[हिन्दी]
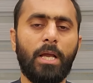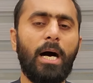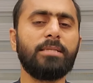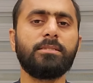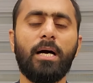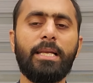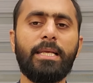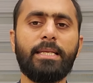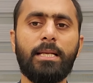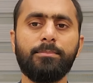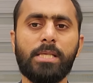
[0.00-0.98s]
आज अली
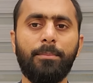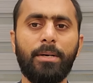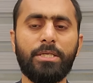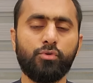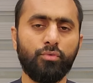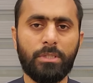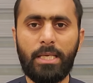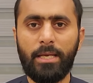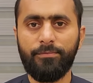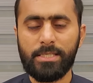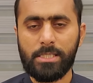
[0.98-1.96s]
नीलम साहबा ये सुनती
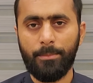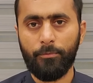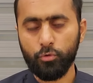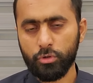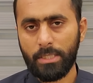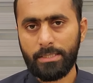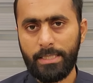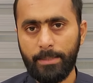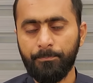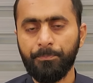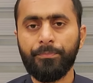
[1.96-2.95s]
हैं फैसला महफूज करती हैं